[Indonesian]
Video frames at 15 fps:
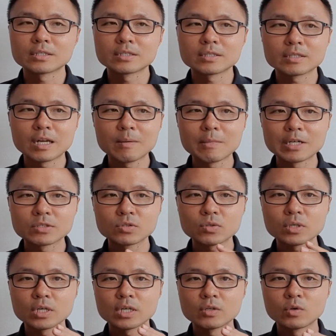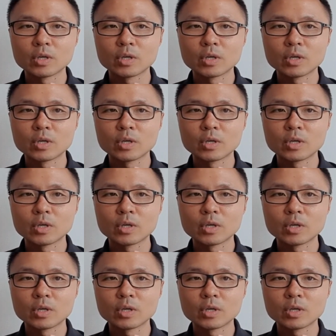Setelah masuk ke